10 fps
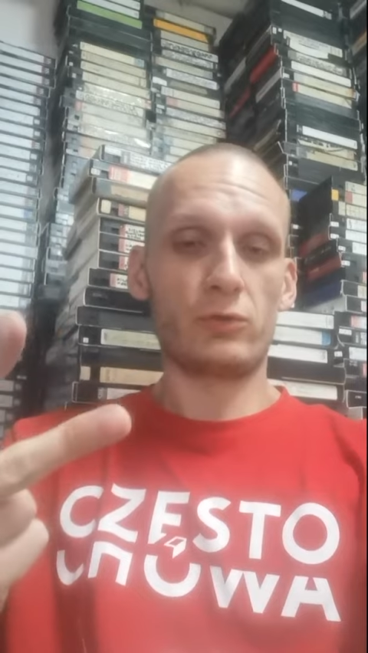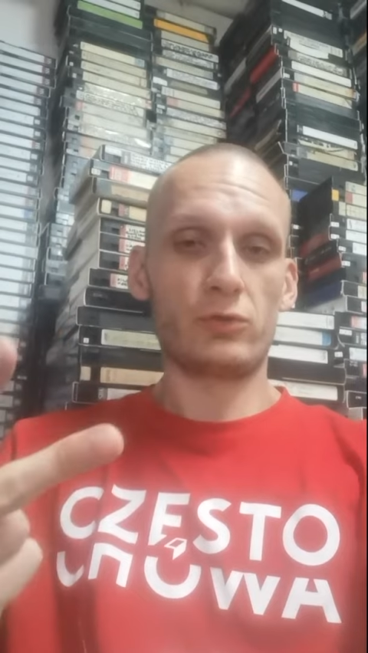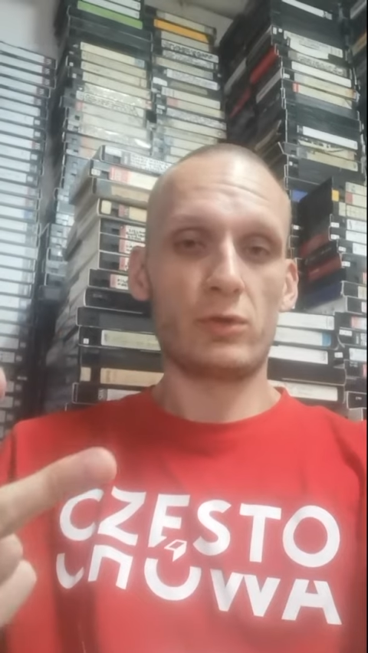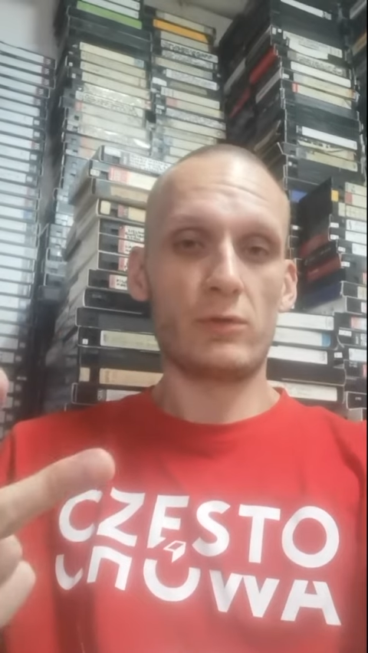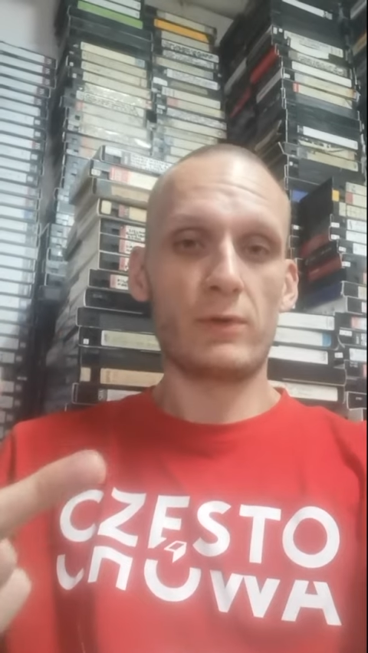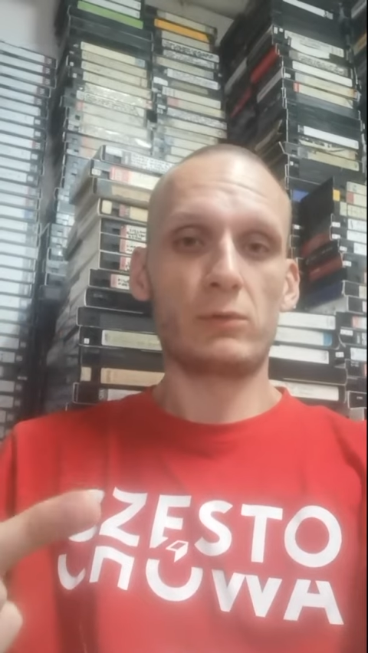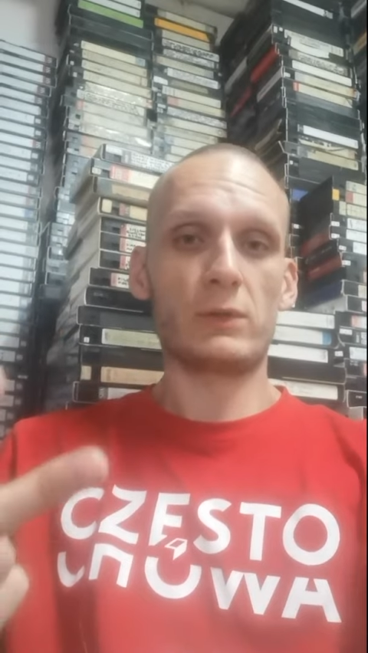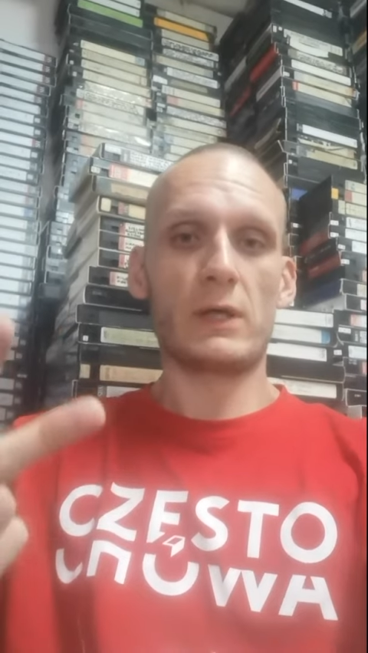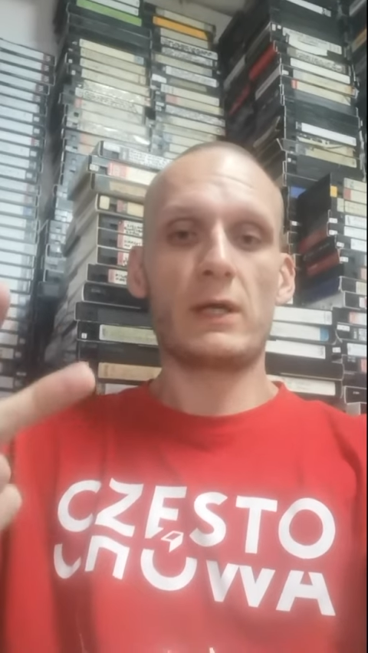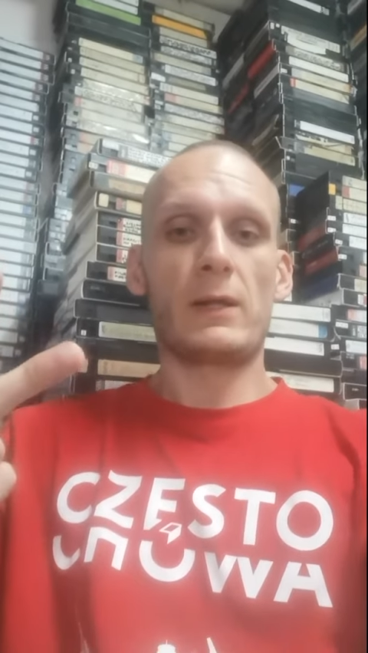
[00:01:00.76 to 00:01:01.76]
oczywiście
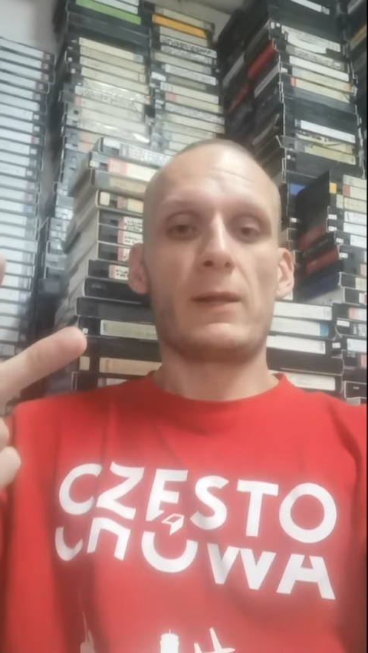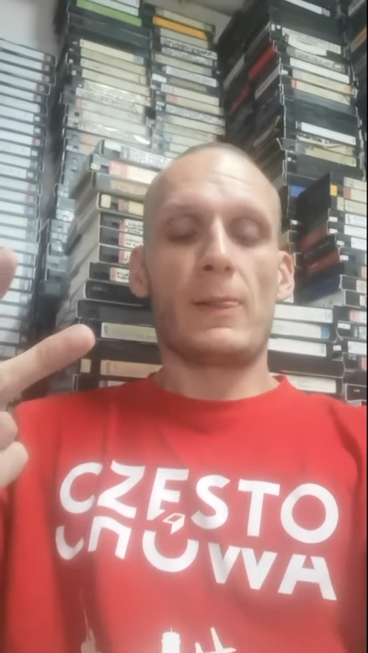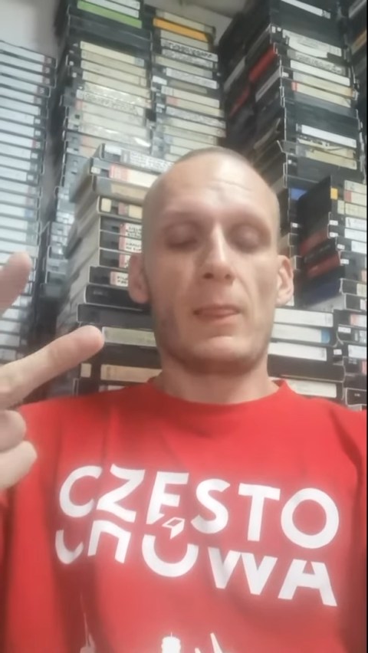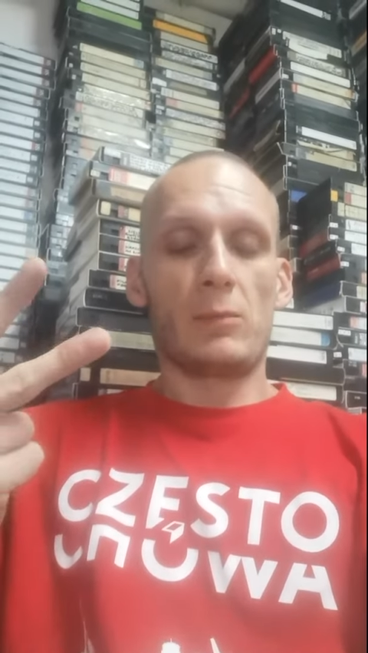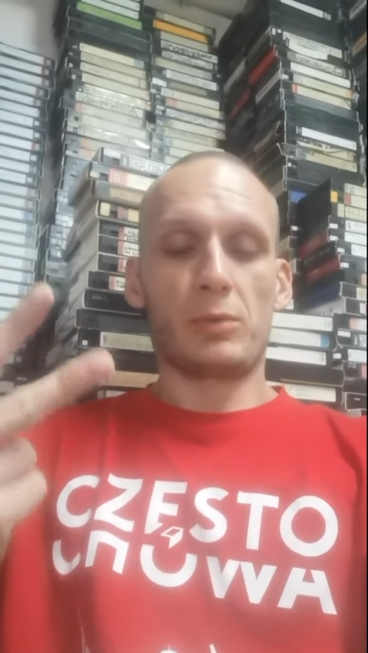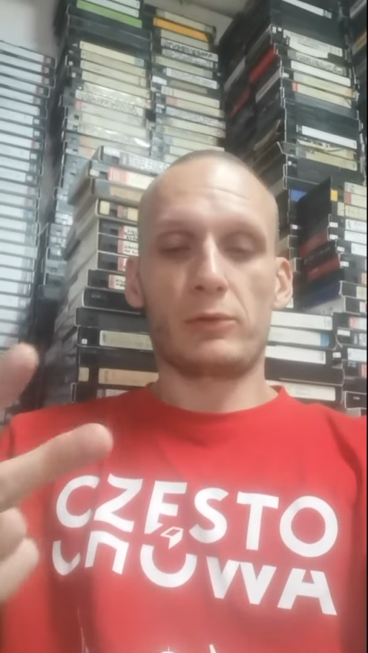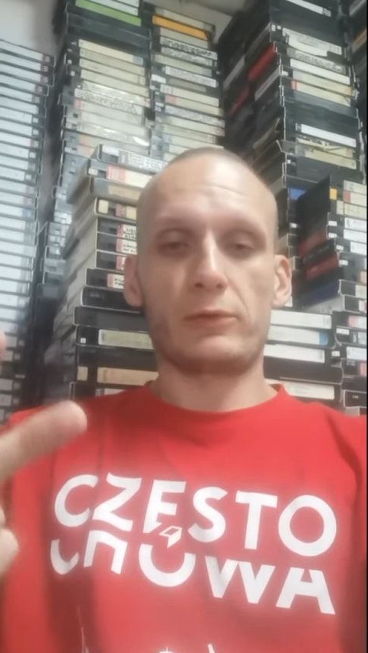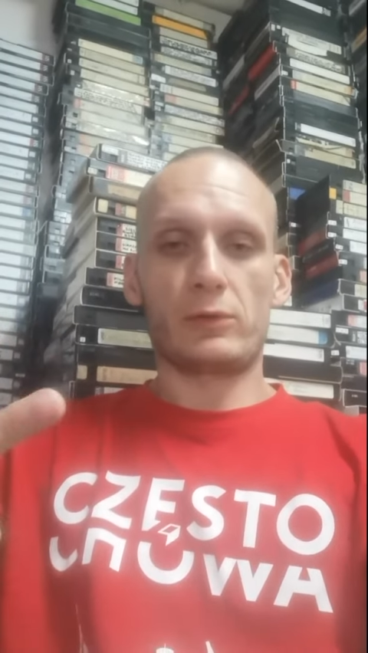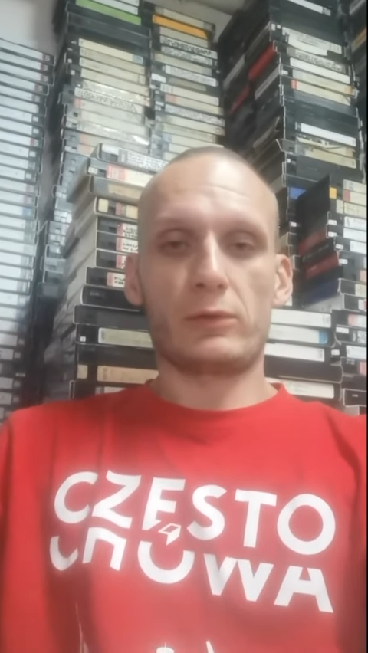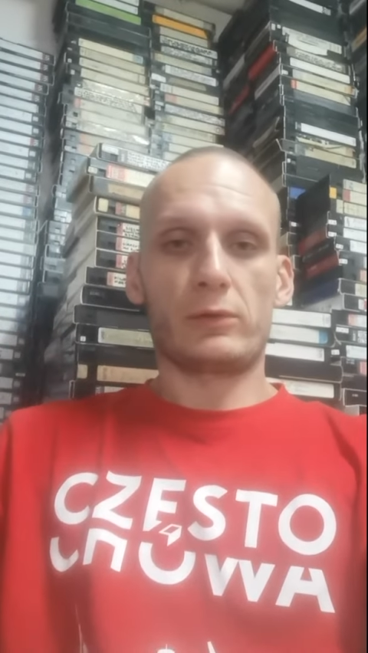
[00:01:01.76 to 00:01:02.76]
wełna
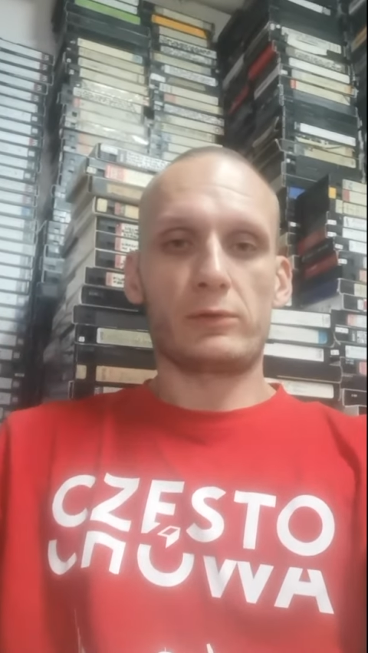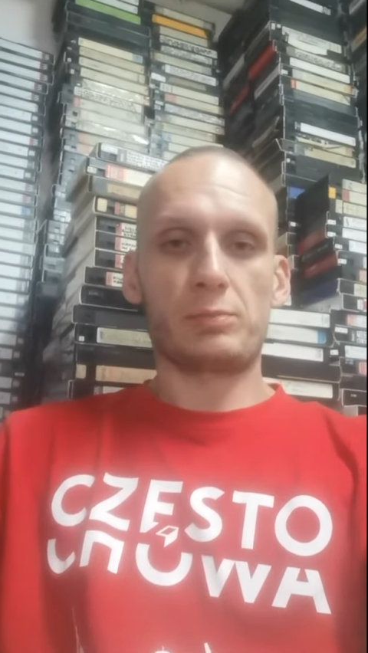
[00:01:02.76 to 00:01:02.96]
prosto